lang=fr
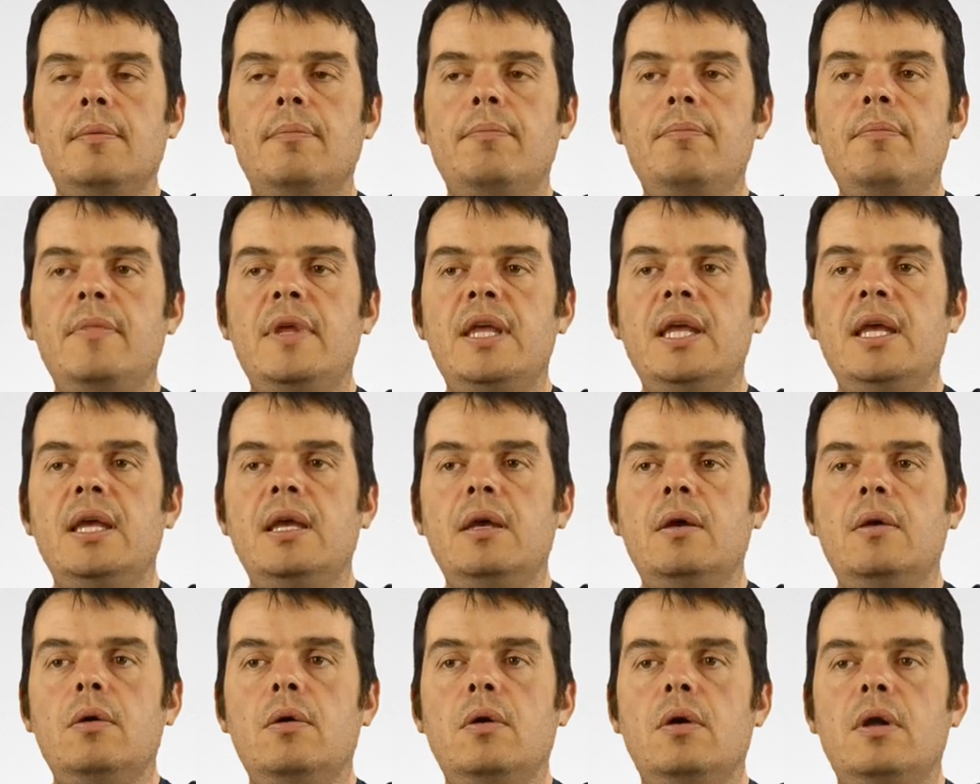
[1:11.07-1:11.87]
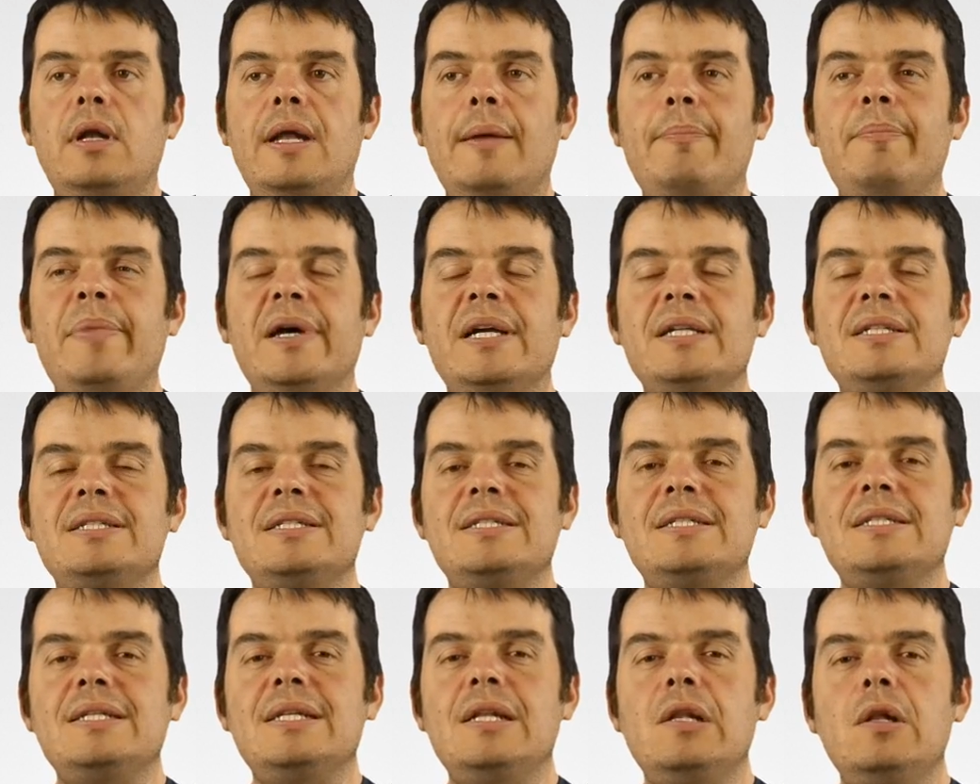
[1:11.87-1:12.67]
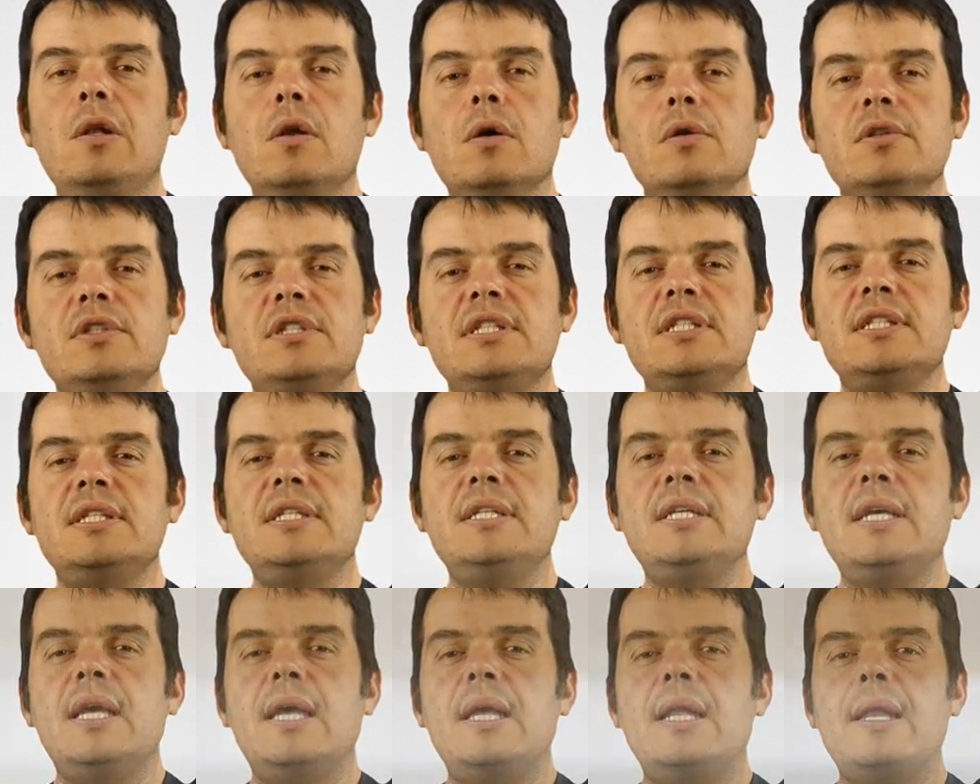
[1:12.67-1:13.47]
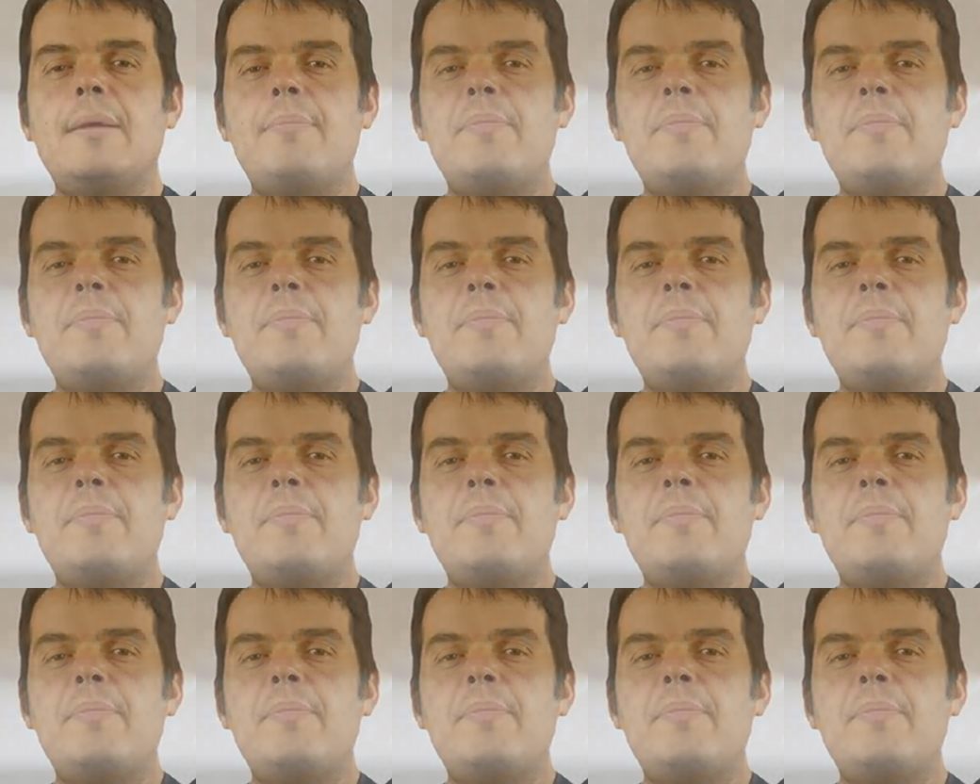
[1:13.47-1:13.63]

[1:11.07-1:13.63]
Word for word: Mais la partie lentille et la